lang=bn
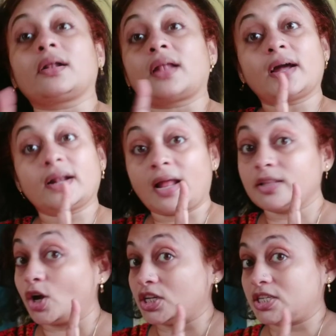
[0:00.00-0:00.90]
কাটায়
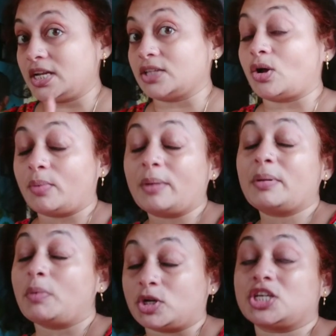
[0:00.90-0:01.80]
কাটায় দশটা তবে
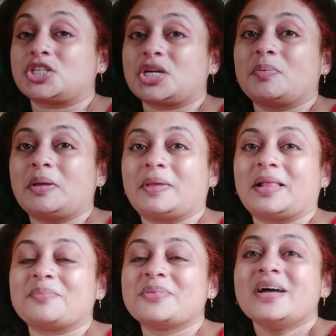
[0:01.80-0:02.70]
আমি বসার সময়
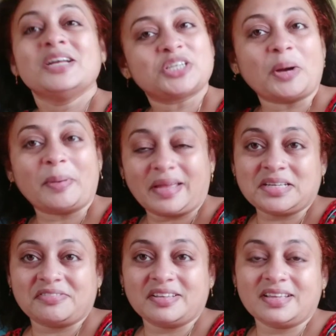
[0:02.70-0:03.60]
পেলাম সবাইকে
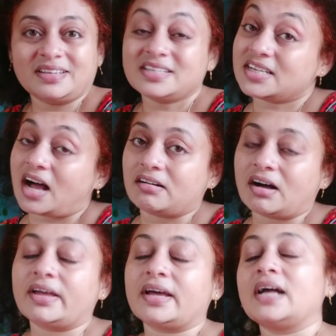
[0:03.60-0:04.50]
টিফিন দিয়ে দিয়েছি
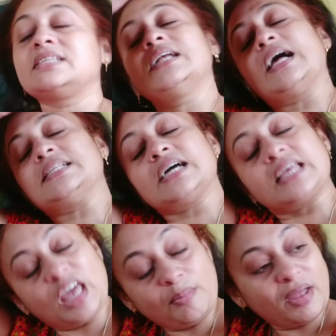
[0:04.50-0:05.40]
খাওয়া হয়ে গেছে রাজা
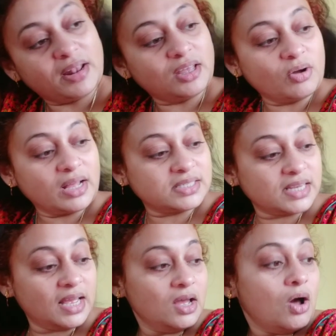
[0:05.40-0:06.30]
খেয়ে বেরিয়েও
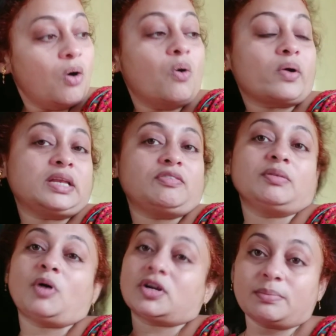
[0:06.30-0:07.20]
গেছে ওকে
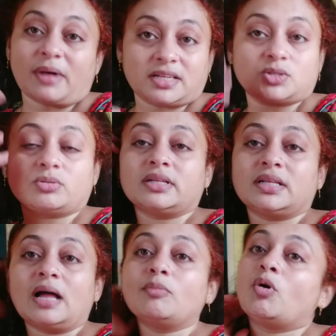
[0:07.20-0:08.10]
টিফিন বক্সে মাছ তুলে
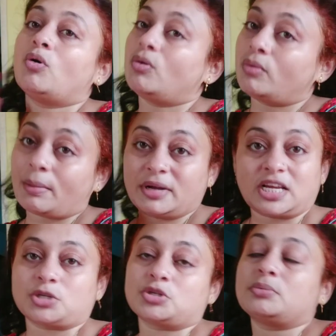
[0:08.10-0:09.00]
দিলাম ও আমার
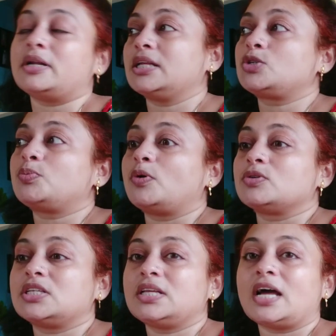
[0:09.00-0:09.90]
শাশুড়ি বাড়িতে একটু
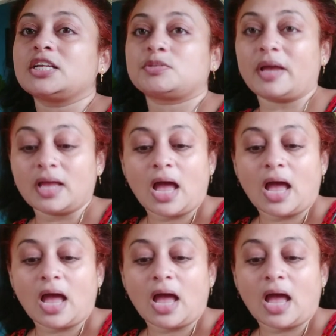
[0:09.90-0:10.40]
পৌঁছে দিয়ে আসবে